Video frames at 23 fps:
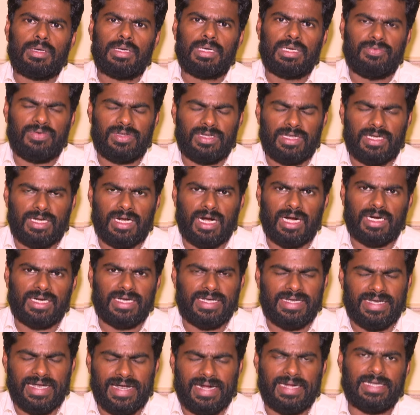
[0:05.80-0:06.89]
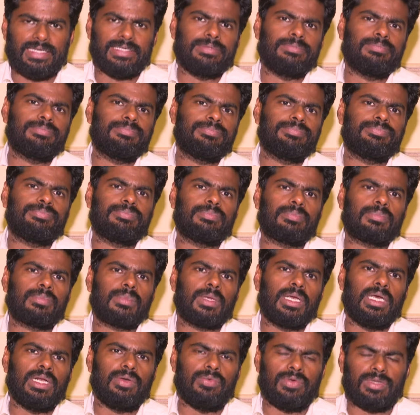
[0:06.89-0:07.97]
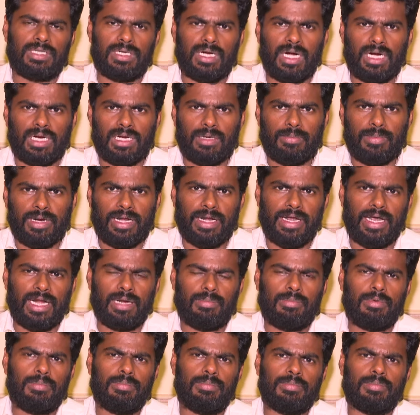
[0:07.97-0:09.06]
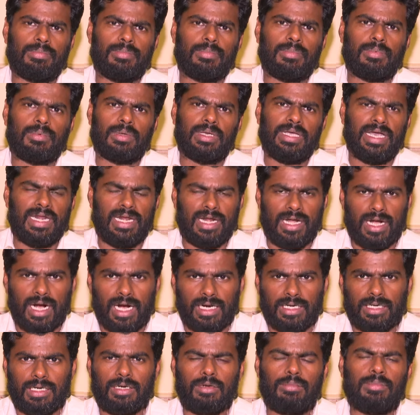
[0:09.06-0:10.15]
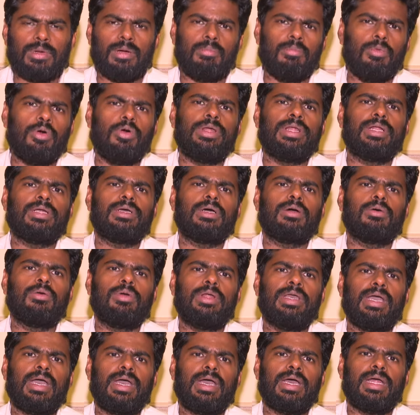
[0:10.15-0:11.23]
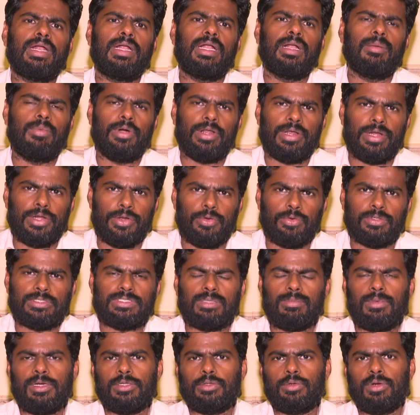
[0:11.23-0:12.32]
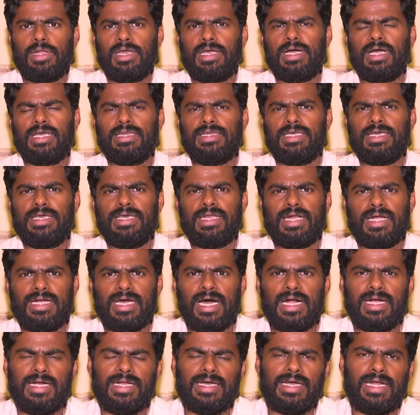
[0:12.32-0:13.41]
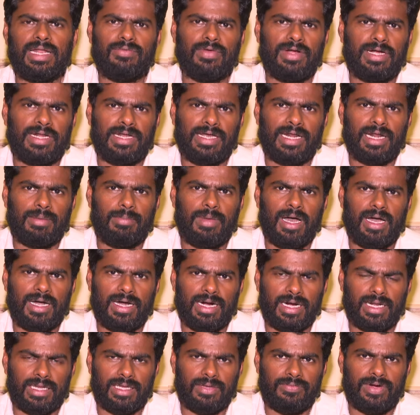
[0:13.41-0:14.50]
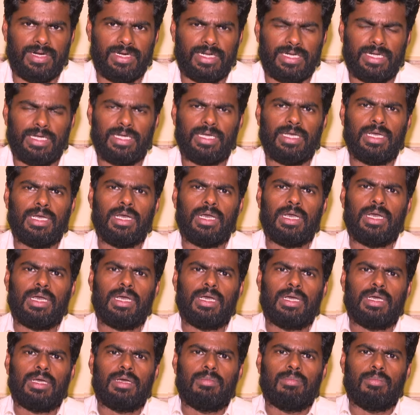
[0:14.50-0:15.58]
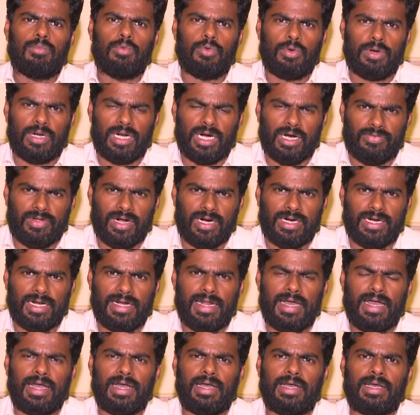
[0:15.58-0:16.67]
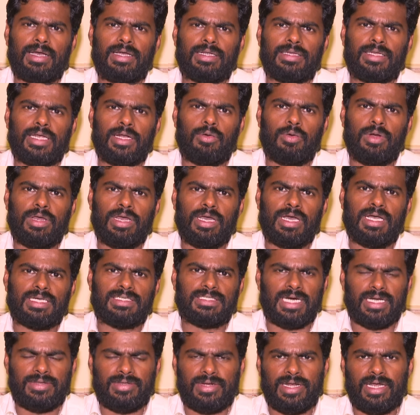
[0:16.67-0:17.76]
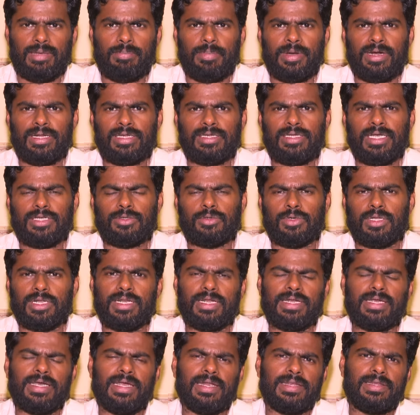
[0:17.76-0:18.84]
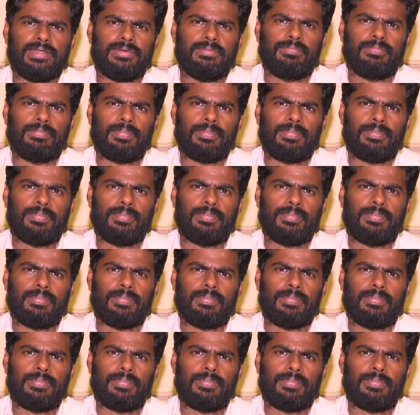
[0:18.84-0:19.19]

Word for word: இருபத்தி நான்கு ஏழு இருபத்தி நான்கு மணி நேரமும் ஏழு நாட்களும் நம்மோடு இருக்கக்கூடிய நம்முடைய நியூஸ் தமிழ் தொலைக்காட்சி இரண்டு ஆண்டுகளை வெற்றிகரமாக கடந்துவிட்டு மூன்றாவது ஆண்டிலே தன்னுடைய சாதனை பயணத்தை தொடர் இருக்கிறது